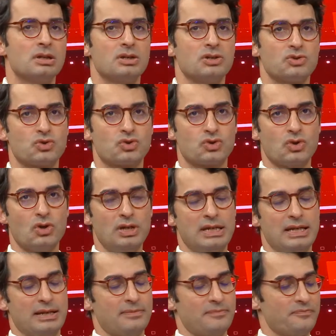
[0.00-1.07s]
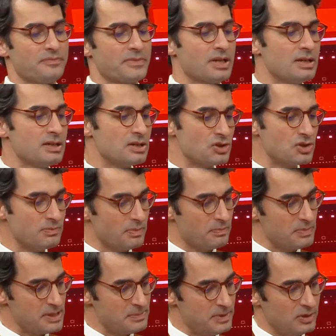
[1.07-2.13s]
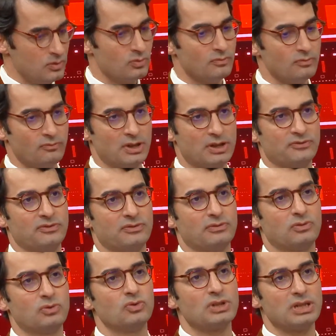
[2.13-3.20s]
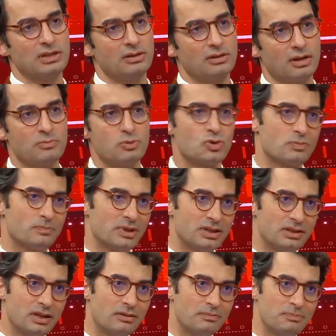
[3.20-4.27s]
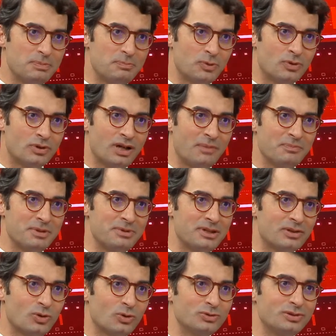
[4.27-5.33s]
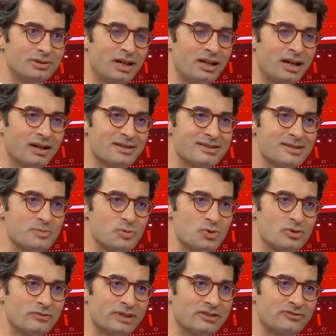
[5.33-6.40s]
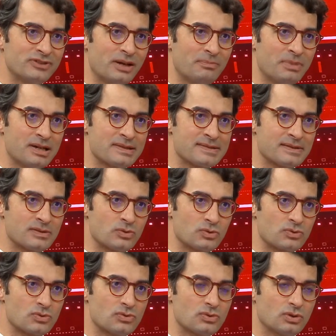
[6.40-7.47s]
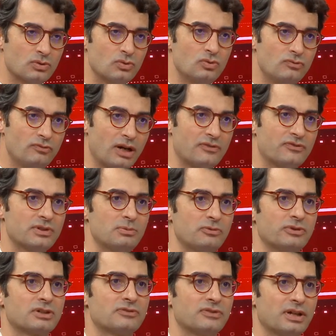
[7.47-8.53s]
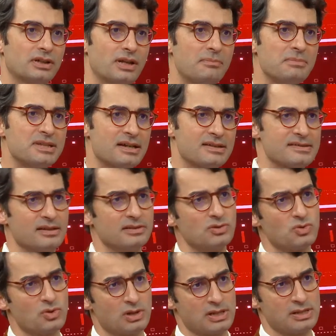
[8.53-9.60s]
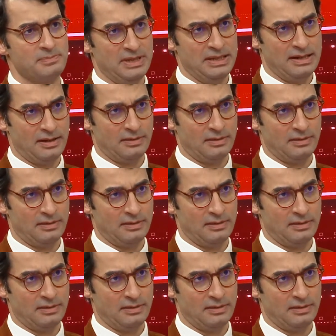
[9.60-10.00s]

Şöyle, e, şimdi biz bir vakıf, Türkiye'nin hani bir, bakın bir programda bile konuyla alakasız bir sürü vakıftan bahsediyoruz. Nun Vakfı da bu vakıflardan bir tanesi. Adı çok az bilinen.